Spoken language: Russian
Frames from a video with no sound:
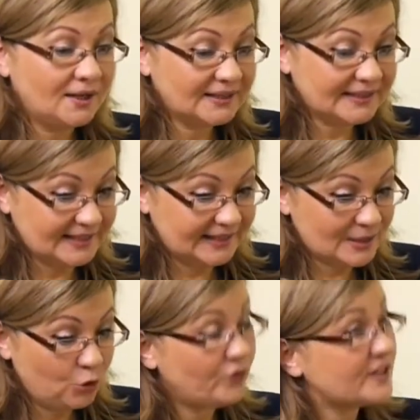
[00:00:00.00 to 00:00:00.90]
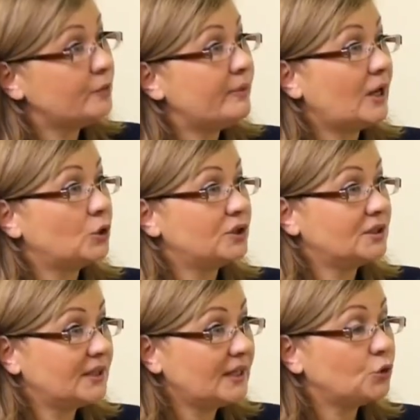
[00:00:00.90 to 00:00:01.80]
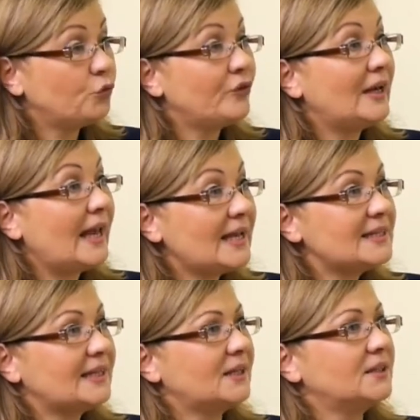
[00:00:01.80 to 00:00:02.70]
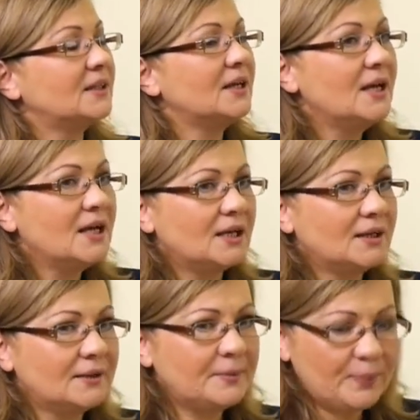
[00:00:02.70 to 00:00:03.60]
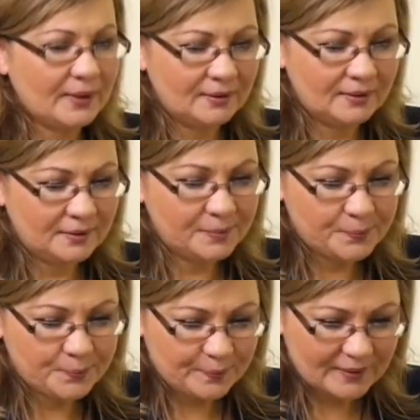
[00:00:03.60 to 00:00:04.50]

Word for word: Кстати, если у вас отбирают детей, то в Финляндии это